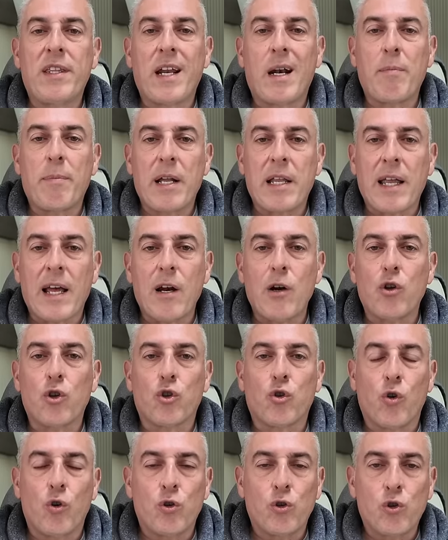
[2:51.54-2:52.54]
interpretar los
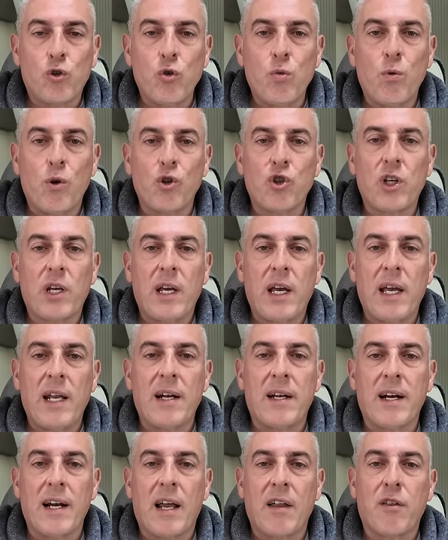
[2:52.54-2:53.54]
consumos
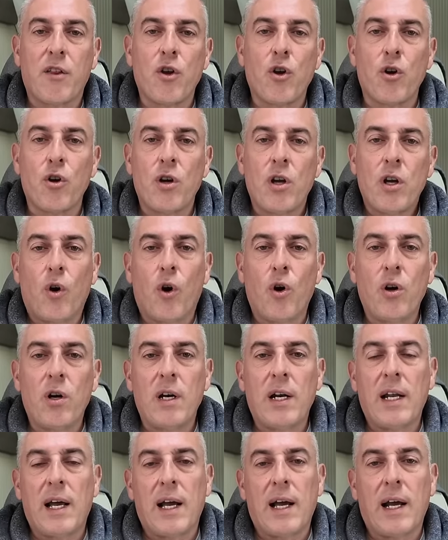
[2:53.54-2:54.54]
en relación
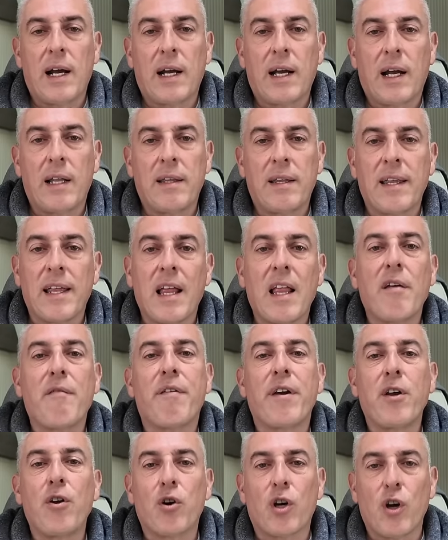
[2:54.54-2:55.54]
con la cantidad de
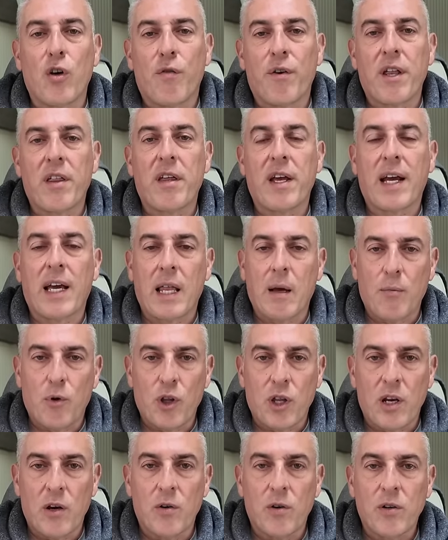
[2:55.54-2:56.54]
frío que ofrece cada
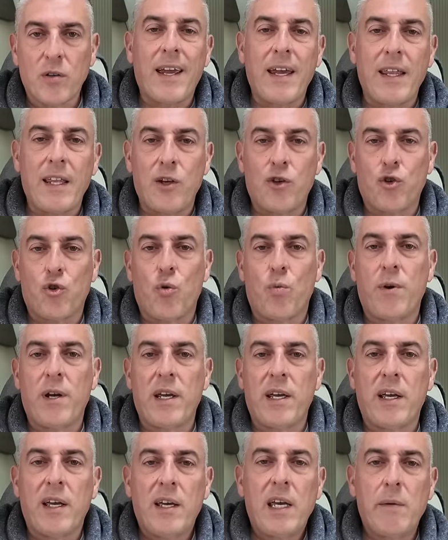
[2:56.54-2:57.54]
modelo. ¿Qué
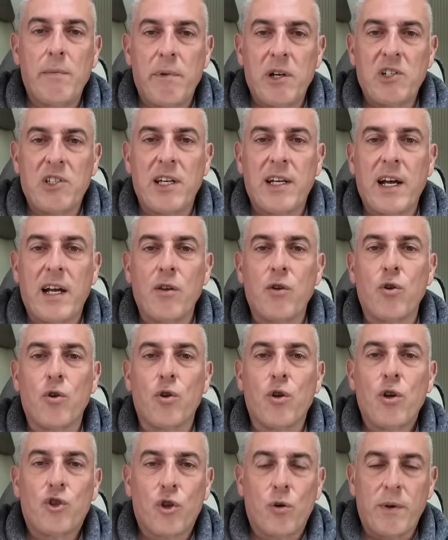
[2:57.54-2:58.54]
descubrí
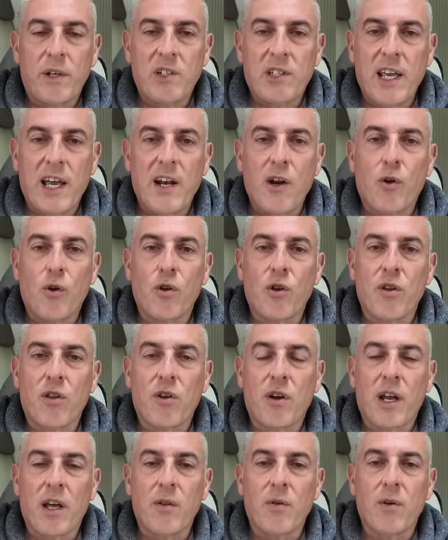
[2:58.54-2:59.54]
investigando sobre este aire
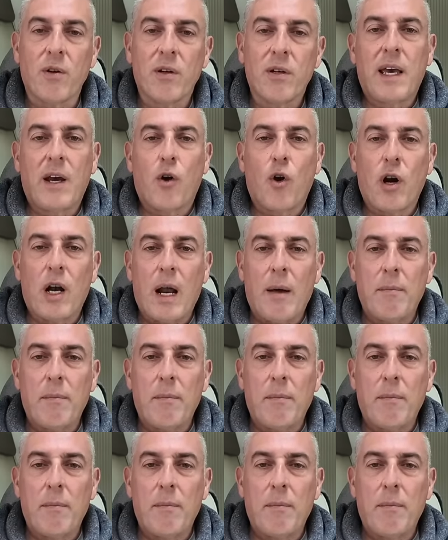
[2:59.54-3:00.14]
acondicionado? Que con